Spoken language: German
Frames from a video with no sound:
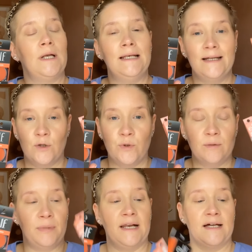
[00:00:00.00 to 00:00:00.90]

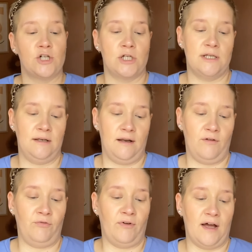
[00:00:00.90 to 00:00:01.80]
Liquid Blush in der
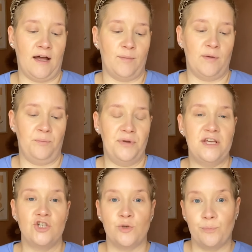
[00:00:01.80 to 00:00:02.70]
Farbe
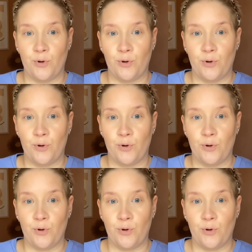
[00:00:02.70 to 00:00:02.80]
Peach